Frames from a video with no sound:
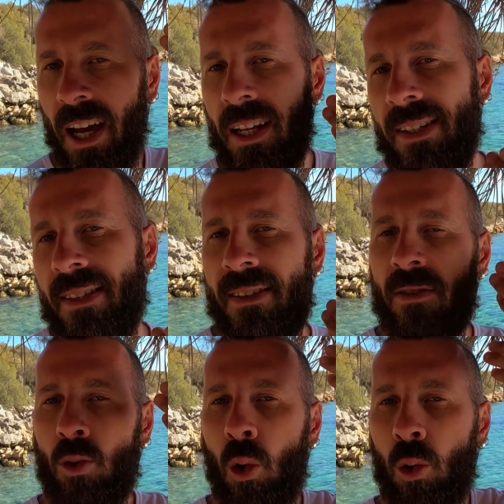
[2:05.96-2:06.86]
Yani
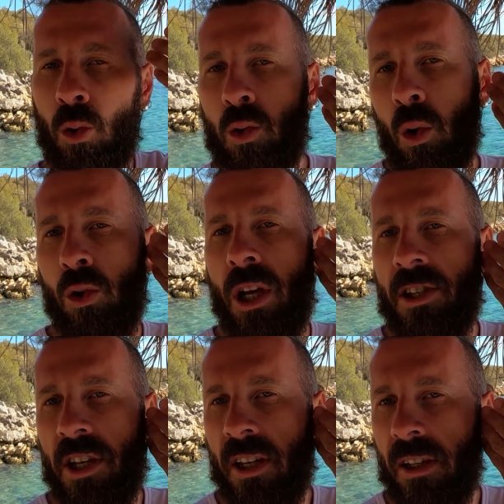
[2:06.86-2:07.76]
sizin solunuzda
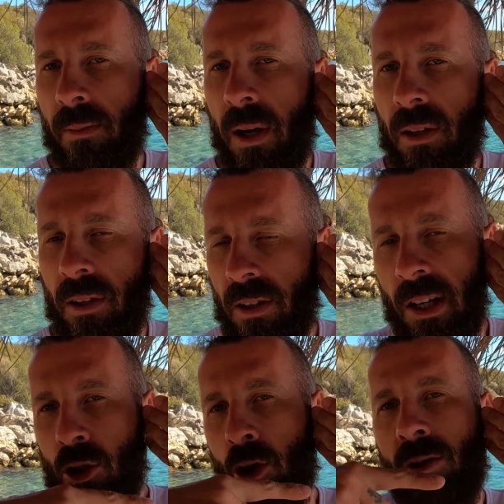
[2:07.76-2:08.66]
olacak şekilde
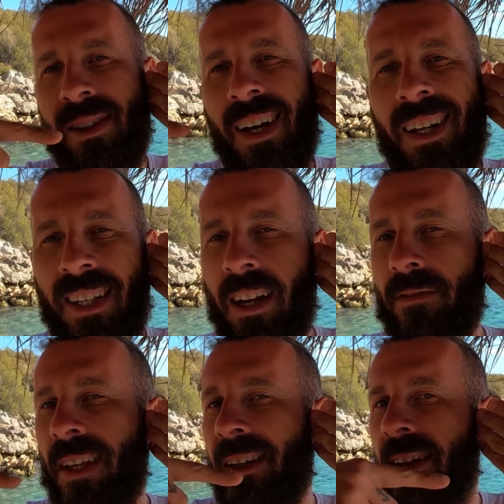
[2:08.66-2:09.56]
bağlanır. Çünkü sağ
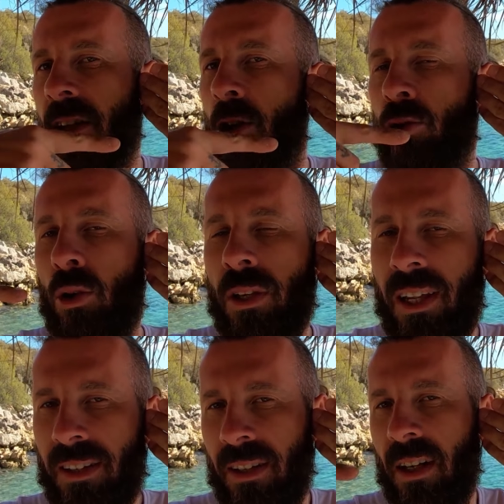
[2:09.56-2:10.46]
taraftan regülatör
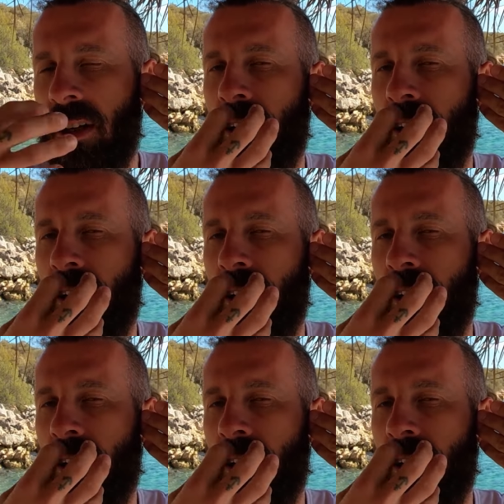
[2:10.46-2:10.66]
gelir.